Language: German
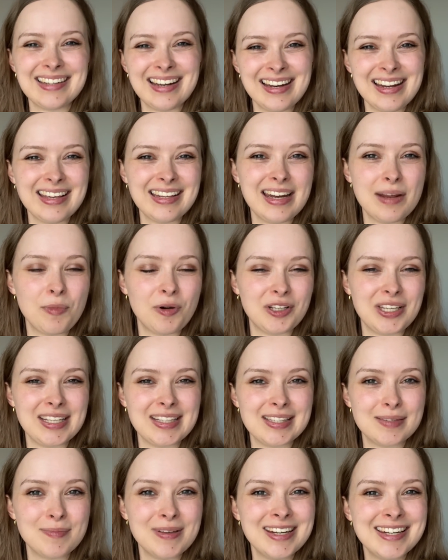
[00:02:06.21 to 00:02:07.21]
denn ich nehme euch
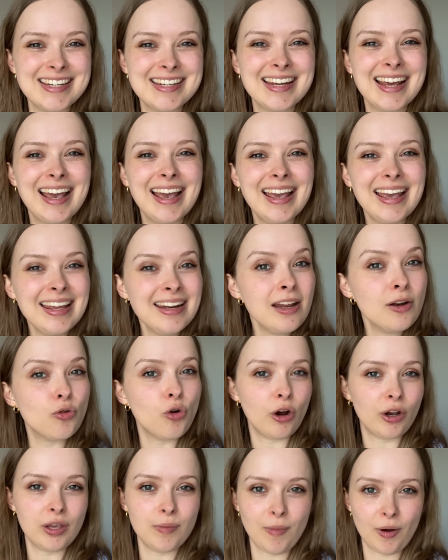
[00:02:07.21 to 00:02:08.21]
jetzt mit in den
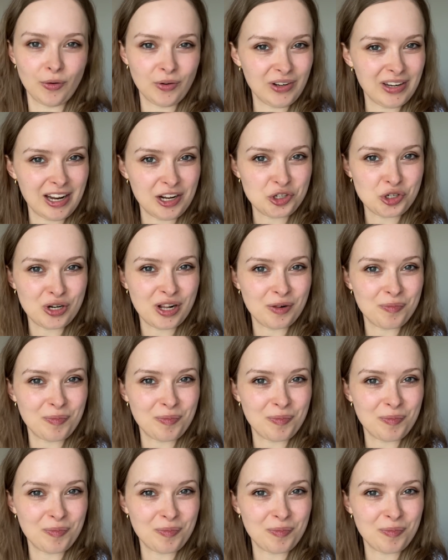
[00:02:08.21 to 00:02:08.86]
Rocky Mountain National